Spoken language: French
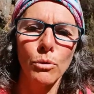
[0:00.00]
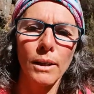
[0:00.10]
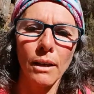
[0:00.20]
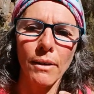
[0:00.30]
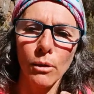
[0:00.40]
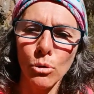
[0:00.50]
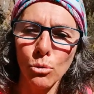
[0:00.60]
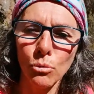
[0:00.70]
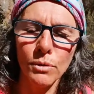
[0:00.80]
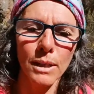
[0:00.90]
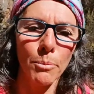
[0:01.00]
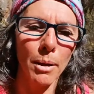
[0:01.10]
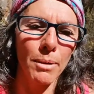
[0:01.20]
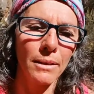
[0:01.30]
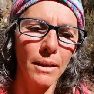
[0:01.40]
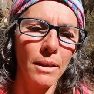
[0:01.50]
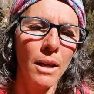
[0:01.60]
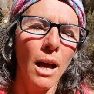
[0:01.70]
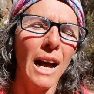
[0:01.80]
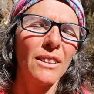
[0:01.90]
à travers le souffle, ça permettait
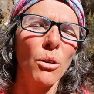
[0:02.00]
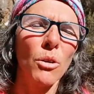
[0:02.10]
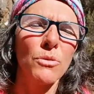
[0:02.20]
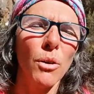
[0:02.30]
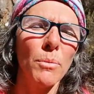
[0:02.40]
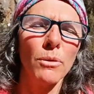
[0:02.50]
à transformer,